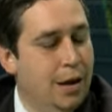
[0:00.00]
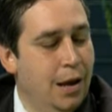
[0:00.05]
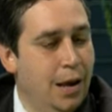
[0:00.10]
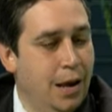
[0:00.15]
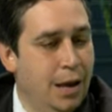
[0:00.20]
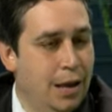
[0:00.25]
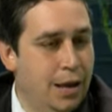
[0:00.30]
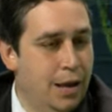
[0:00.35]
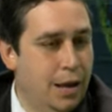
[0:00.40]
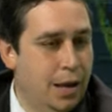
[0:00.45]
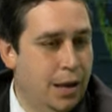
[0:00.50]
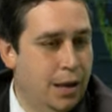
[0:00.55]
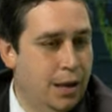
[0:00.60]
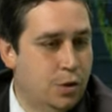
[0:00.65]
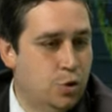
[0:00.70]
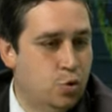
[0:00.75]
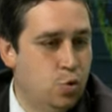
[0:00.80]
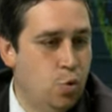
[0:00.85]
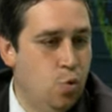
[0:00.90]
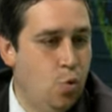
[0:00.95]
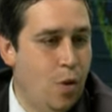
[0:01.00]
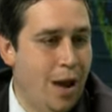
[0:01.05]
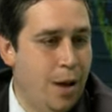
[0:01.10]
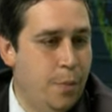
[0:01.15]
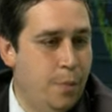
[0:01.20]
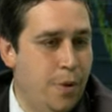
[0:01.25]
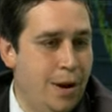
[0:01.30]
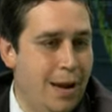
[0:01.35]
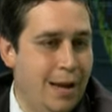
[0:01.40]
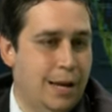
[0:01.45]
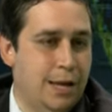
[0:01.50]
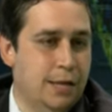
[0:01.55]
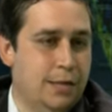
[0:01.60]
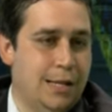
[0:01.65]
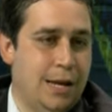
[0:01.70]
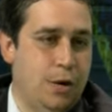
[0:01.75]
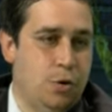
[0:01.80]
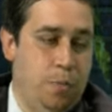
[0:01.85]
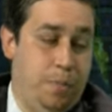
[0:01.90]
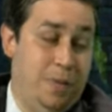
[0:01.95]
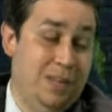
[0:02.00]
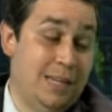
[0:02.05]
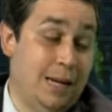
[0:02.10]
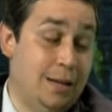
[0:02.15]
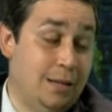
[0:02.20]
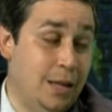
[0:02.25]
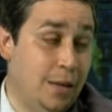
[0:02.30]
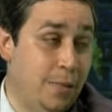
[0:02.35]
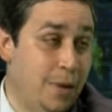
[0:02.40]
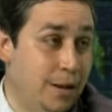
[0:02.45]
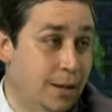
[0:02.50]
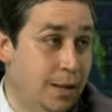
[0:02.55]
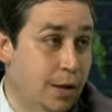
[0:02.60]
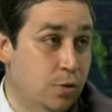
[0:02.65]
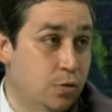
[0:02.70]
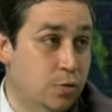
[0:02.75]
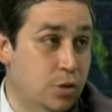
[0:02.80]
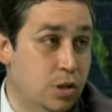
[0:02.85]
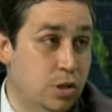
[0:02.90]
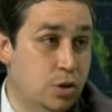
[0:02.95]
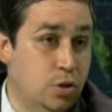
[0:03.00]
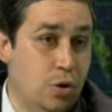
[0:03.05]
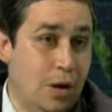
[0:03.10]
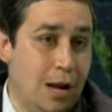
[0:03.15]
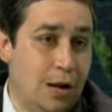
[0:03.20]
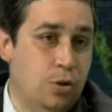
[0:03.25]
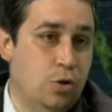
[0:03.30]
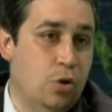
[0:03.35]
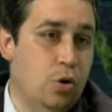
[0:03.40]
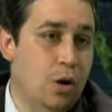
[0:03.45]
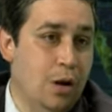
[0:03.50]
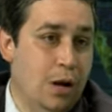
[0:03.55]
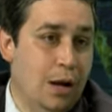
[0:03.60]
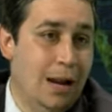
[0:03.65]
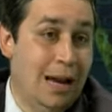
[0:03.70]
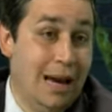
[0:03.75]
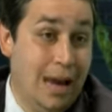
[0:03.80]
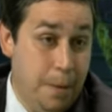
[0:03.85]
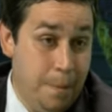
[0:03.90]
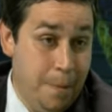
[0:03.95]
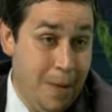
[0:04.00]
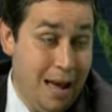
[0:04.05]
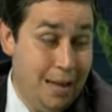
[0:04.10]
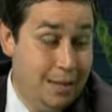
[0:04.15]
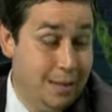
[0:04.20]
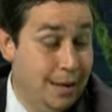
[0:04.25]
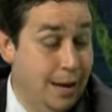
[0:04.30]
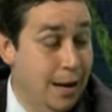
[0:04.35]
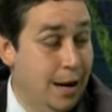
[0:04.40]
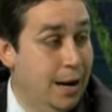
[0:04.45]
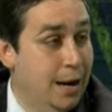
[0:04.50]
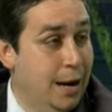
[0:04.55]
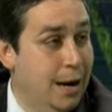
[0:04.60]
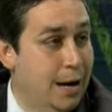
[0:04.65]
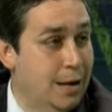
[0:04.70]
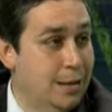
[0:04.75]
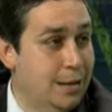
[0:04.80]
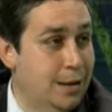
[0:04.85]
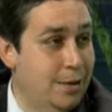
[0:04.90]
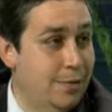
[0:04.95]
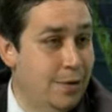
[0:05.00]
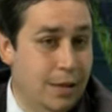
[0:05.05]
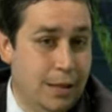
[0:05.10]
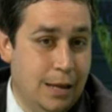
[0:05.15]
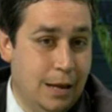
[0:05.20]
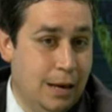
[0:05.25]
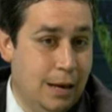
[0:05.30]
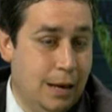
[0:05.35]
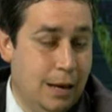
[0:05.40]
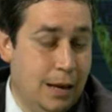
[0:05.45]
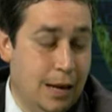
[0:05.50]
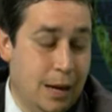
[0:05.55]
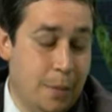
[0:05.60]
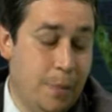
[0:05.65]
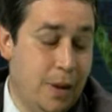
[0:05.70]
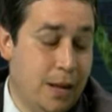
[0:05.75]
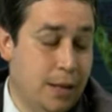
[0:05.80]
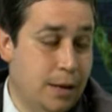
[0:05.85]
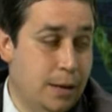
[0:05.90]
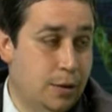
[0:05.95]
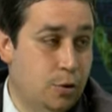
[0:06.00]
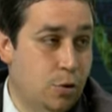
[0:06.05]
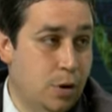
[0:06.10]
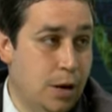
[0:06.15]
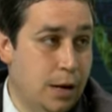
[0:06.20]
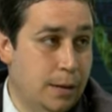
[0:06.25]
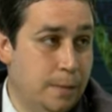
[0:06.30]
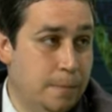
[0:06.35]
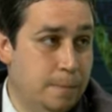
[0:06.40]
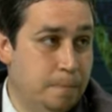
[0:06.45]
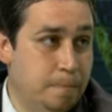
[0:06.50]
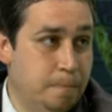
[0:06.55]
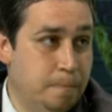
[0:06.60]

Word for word: eh, sul web e che stanno pesantemente condizionando la grammatica e la narrativa della campagna elettorale.